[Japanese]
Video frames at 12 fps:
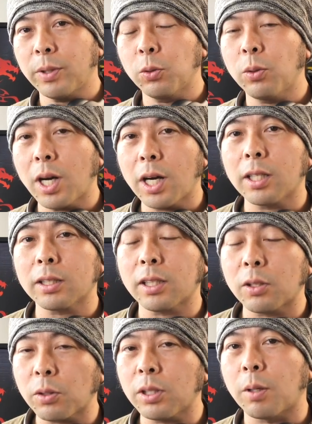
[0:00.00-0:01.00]
まあ動画があっ
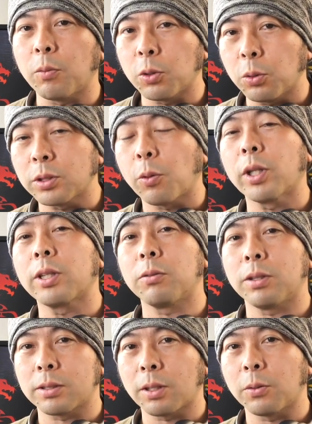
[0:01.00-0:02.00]
た時にはもう用事は終わって
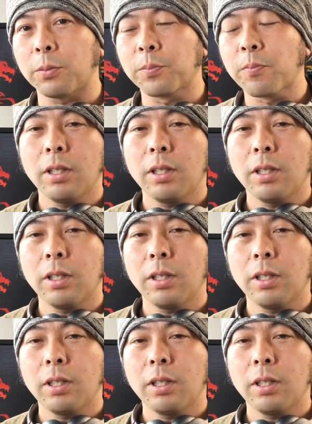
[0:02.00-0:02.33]
るんですけど